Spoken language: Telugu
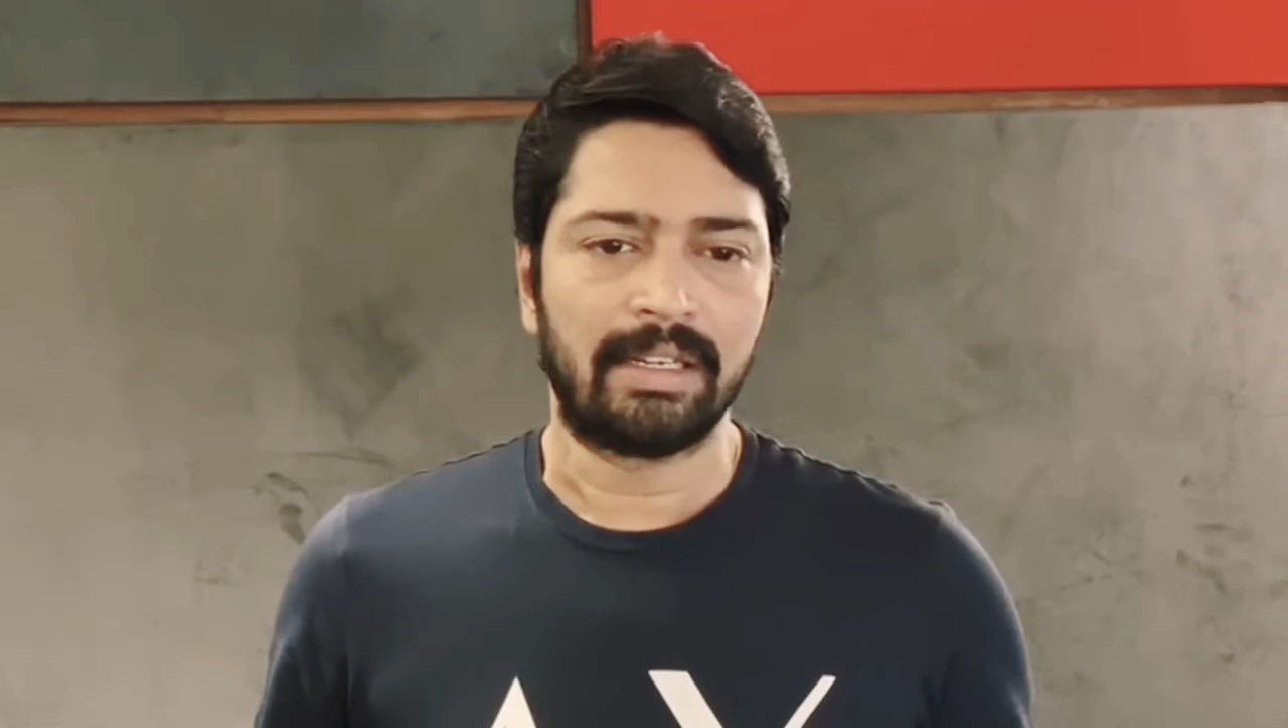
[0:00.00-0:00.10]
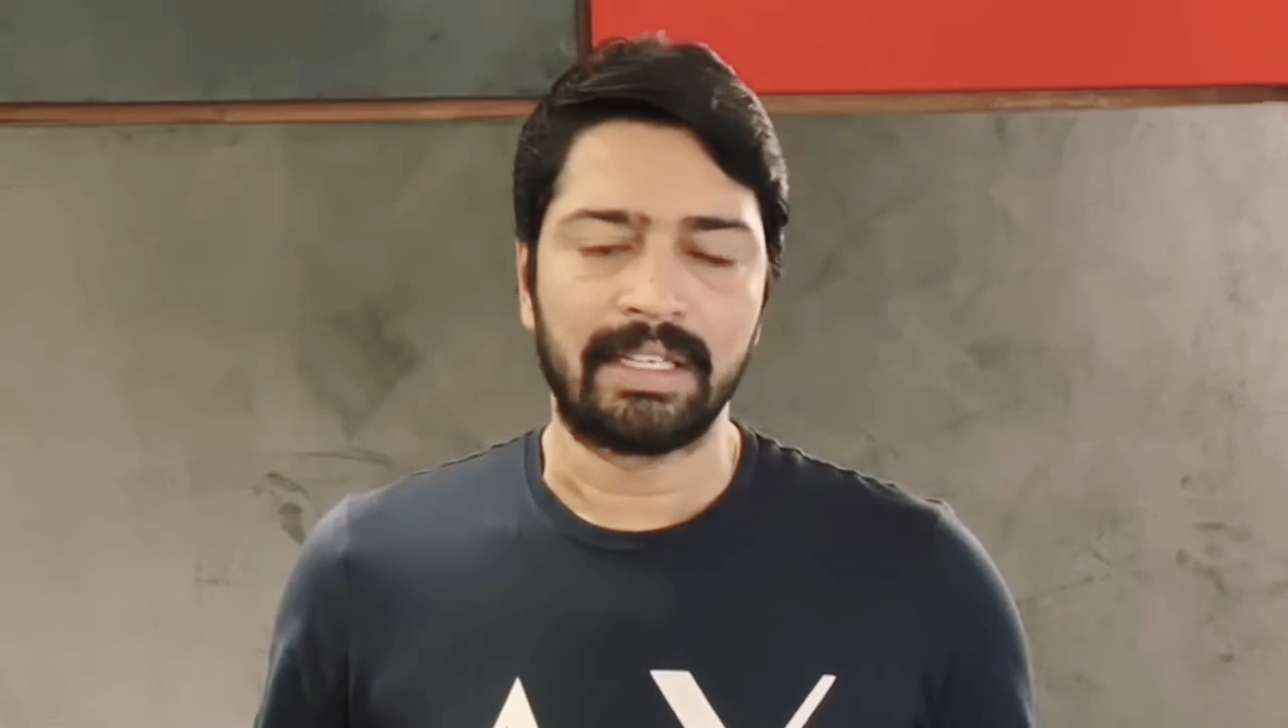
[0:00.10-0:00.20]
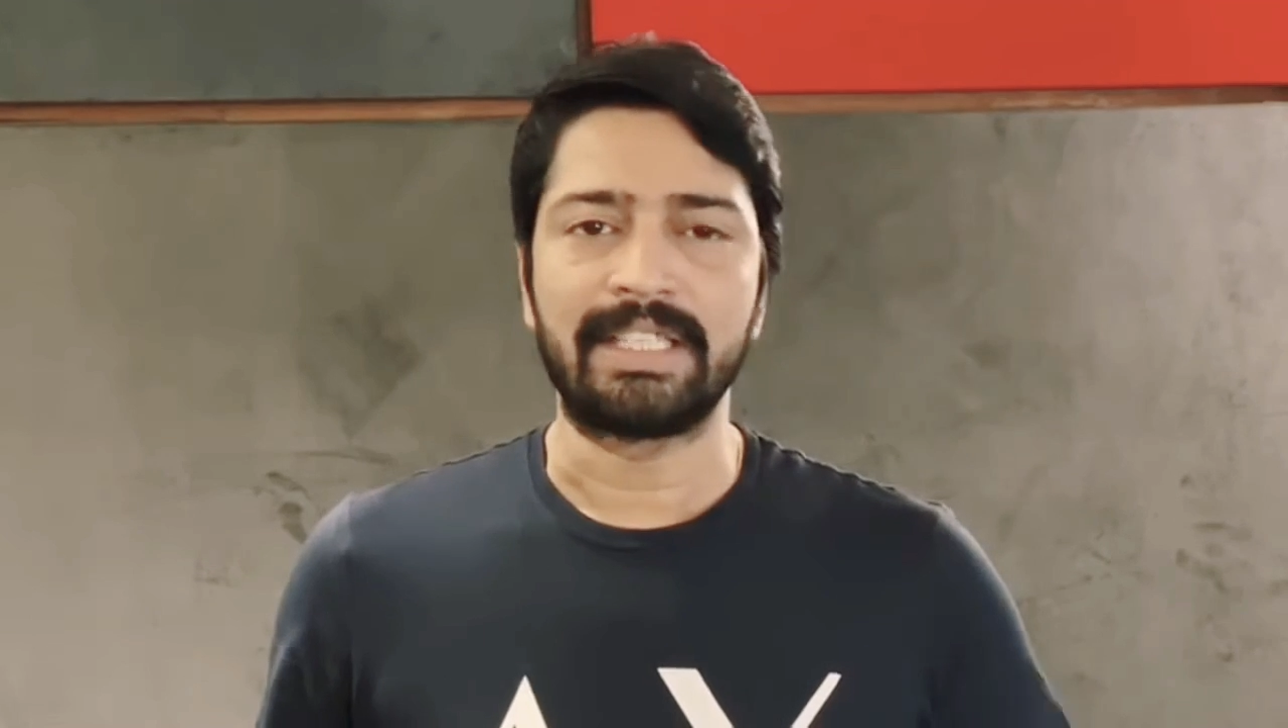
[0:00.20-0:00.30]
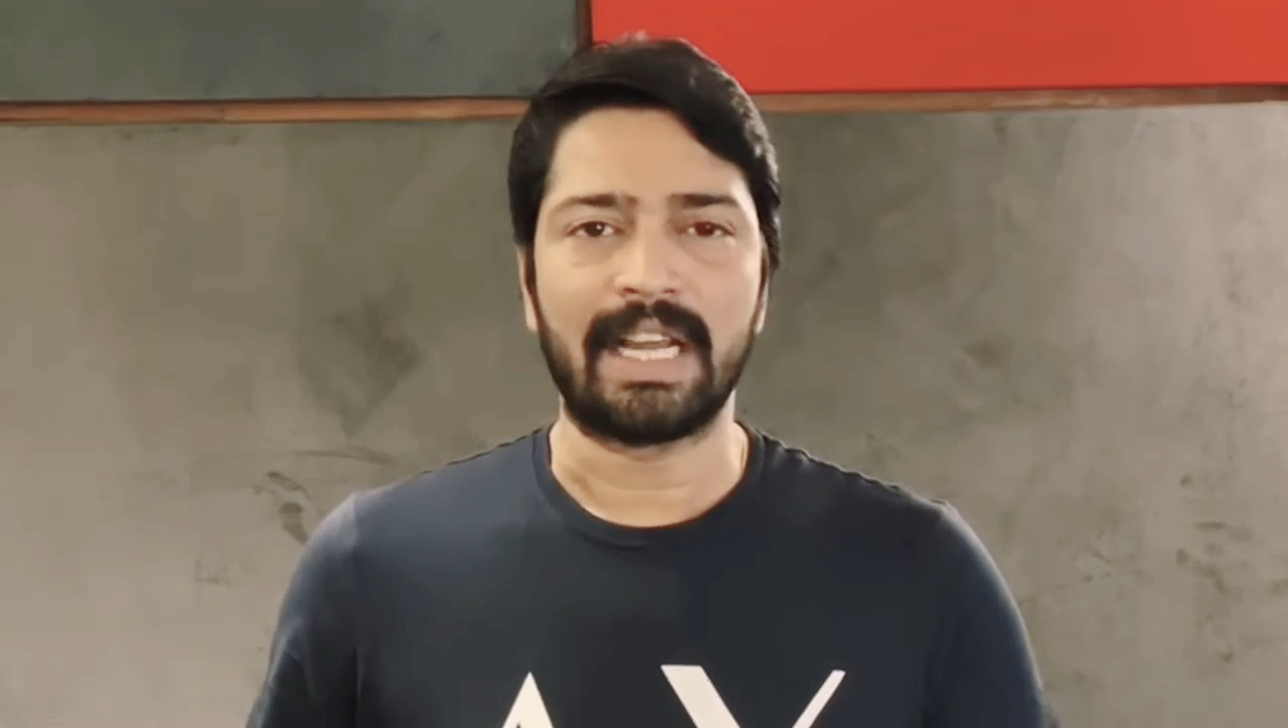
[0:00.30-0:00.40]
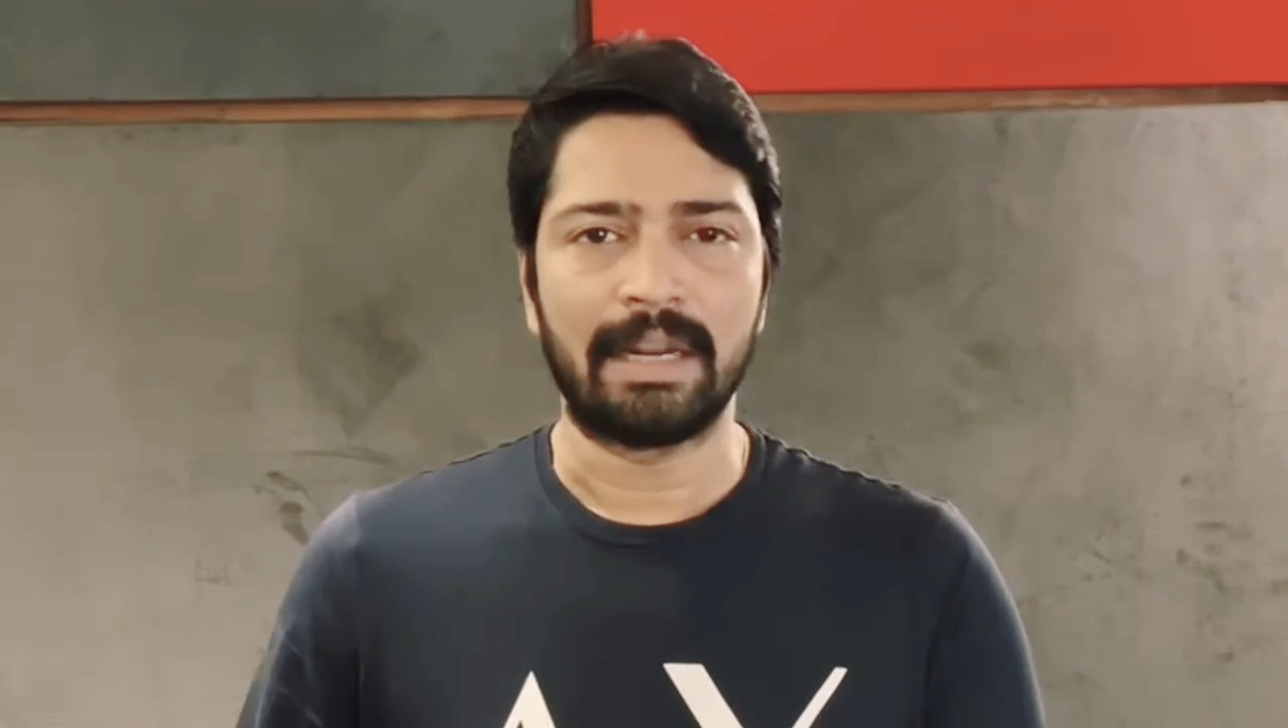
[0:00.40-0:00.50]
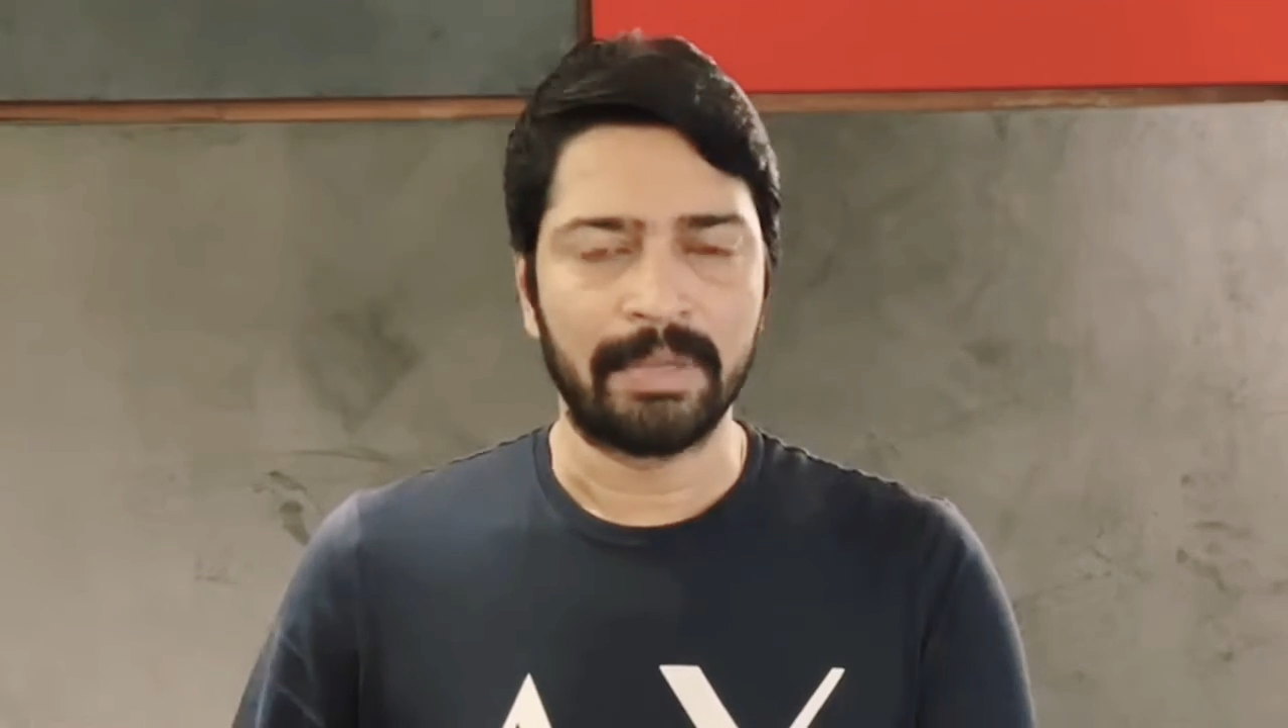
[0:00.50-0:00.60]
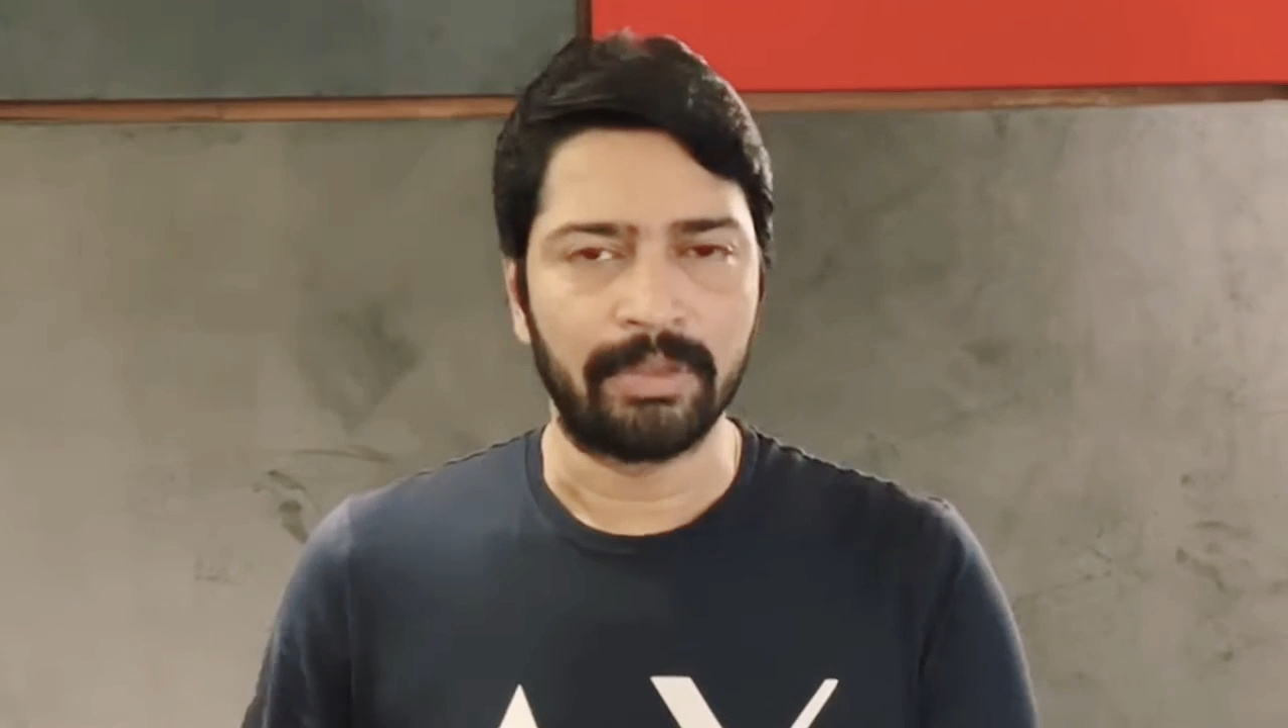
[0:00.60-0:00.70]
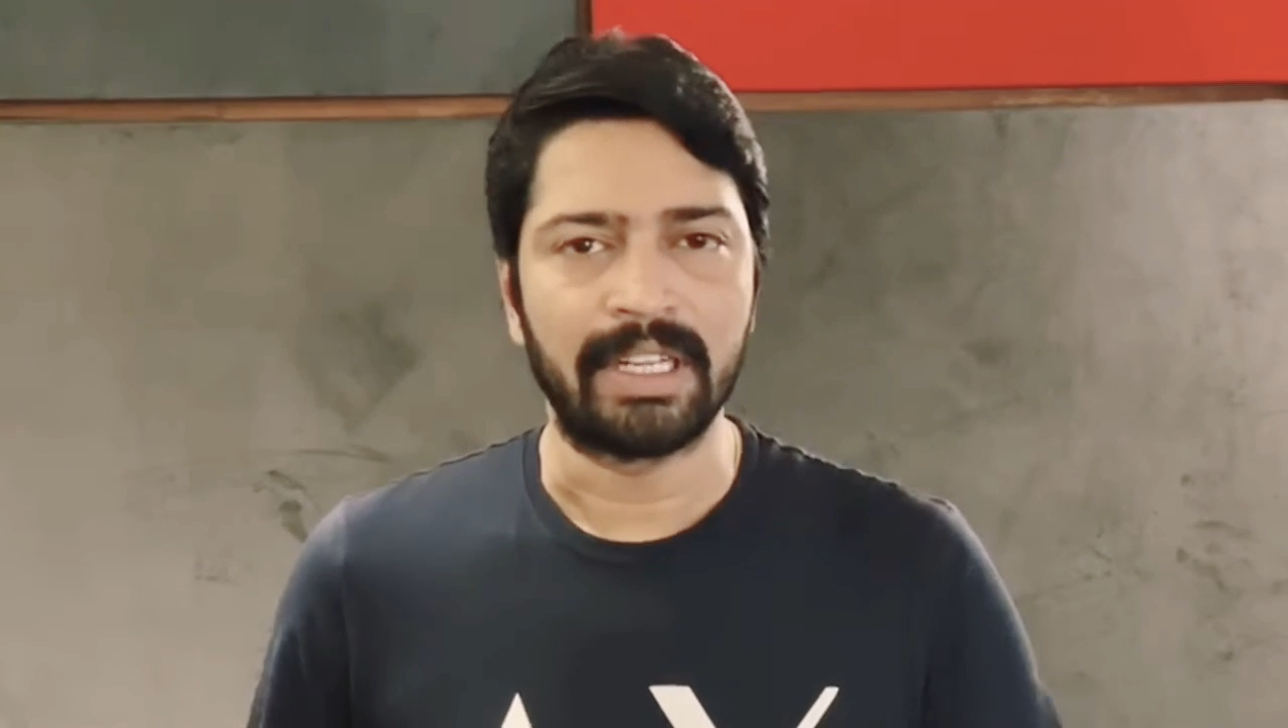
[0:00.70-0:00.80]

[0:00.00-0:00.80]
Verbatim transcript: అంటే చాలామంది